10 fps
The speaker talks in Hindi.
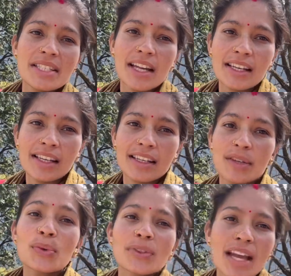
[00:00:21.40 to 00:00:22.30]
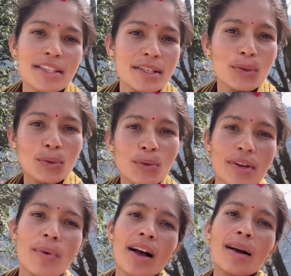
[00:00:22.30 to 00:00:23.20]
जाने लगी हूँ ताइजी लोगों के
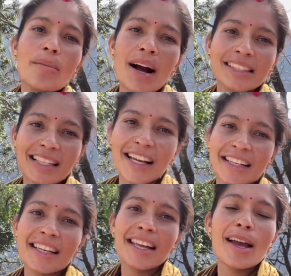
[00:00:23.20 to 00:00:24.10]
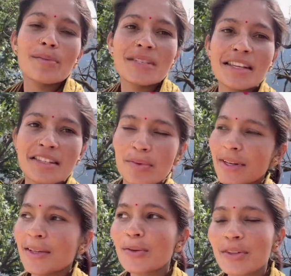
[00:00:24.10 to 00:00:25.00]
वहाँ भात खाने के लिए अभी जस्ट
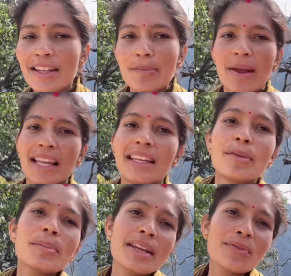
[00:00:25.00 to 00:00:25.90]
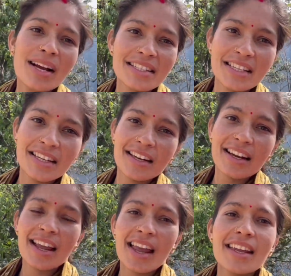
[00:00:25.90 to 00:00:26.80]
मैंने थोड़ी देर पहले ही ब्रेकफास्ट कर रखा है